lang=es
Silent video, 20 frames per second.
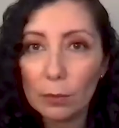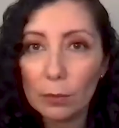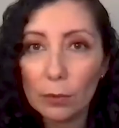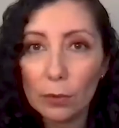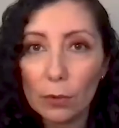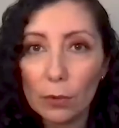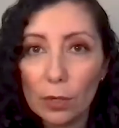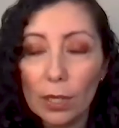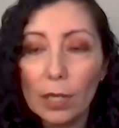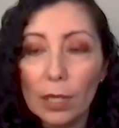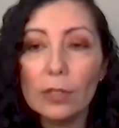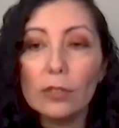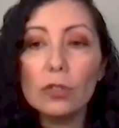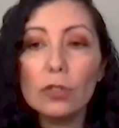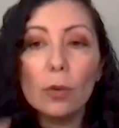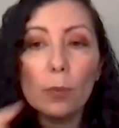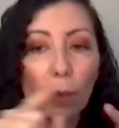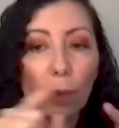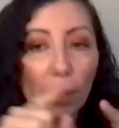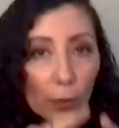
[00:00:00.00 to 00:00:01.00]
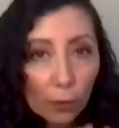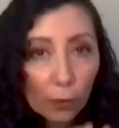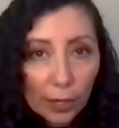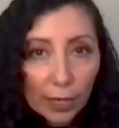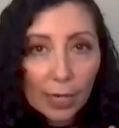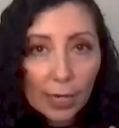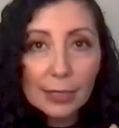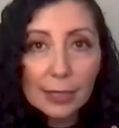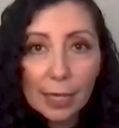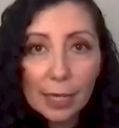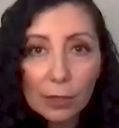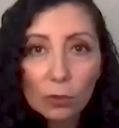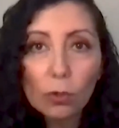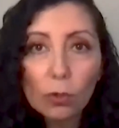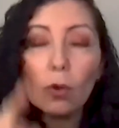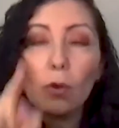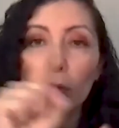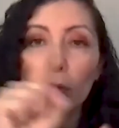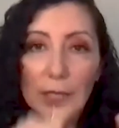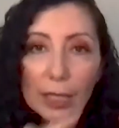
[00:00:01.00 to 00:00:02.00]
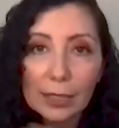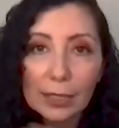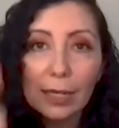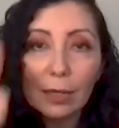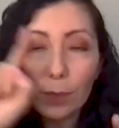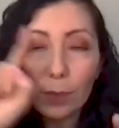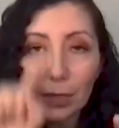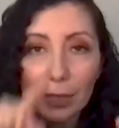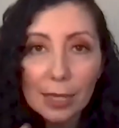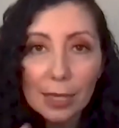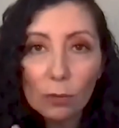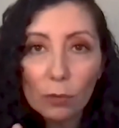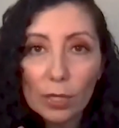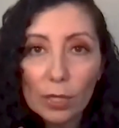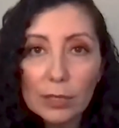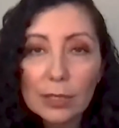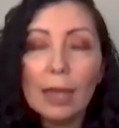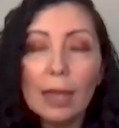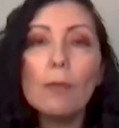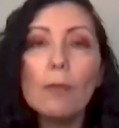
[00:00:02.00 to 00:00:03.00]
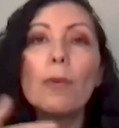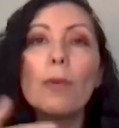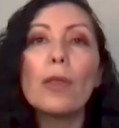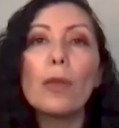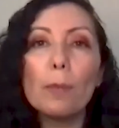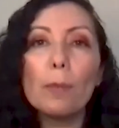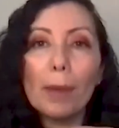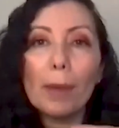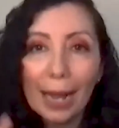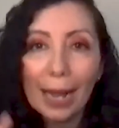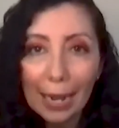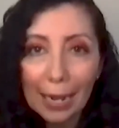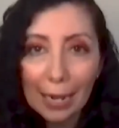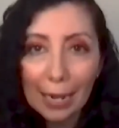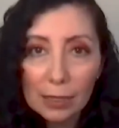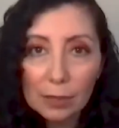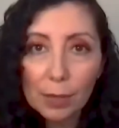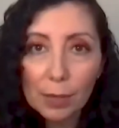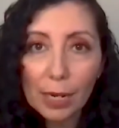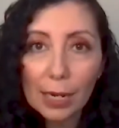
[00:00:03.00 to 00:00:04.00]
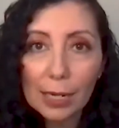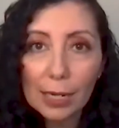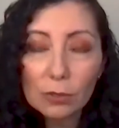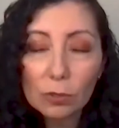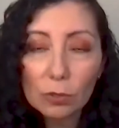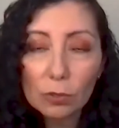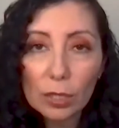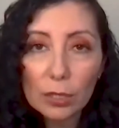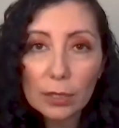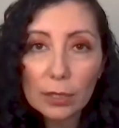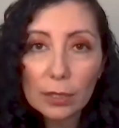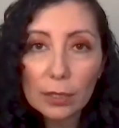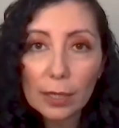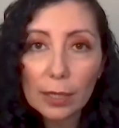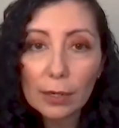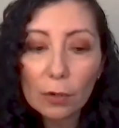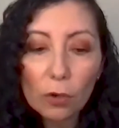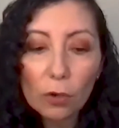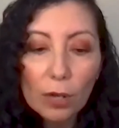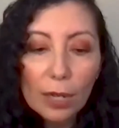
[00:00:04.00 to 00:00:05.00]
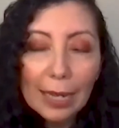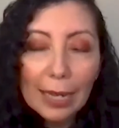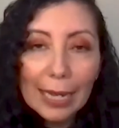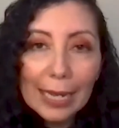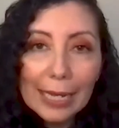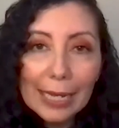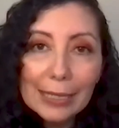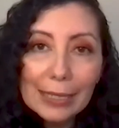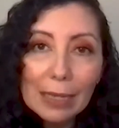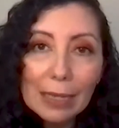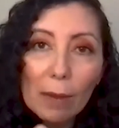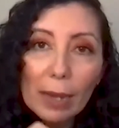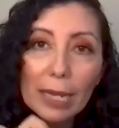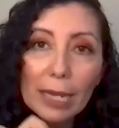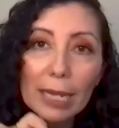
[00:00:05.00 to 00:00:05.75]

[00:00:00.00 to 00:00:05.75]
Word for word: buro. Yo puedo ir haciendo cosas en mis deudas, puedo pagarlas bien las otras que tengo y se va a